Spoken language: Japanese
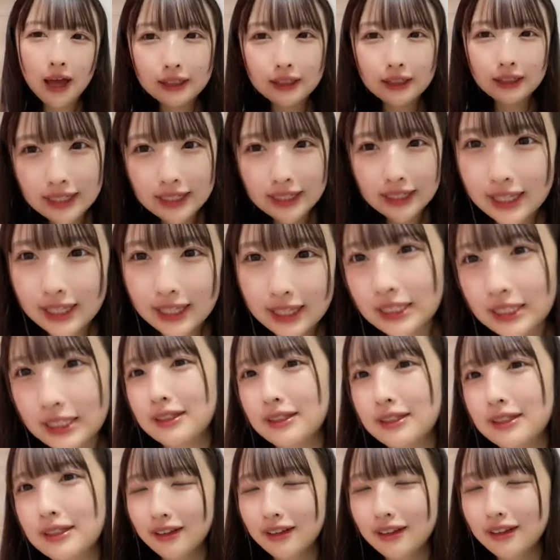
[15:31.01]
かんないわ
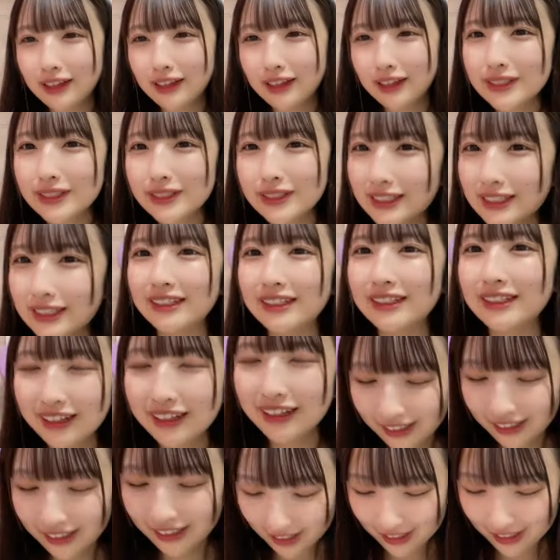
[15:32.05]
しや
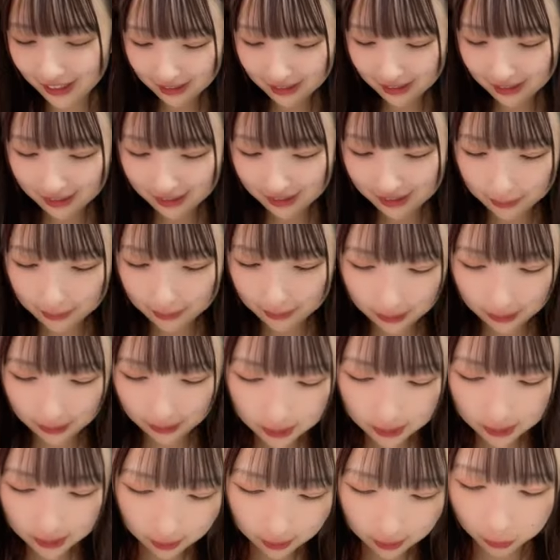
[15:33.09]
ニココお前
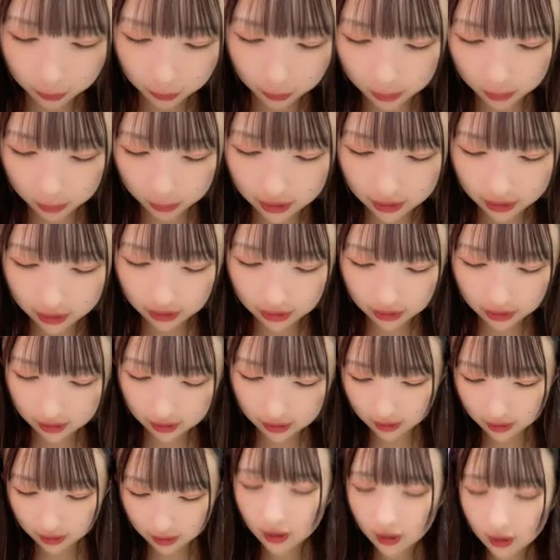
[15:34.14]
ニココだろ
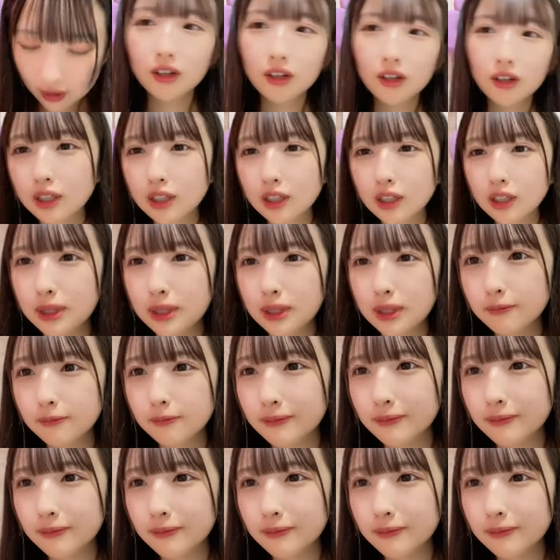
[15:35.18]
三飛びここ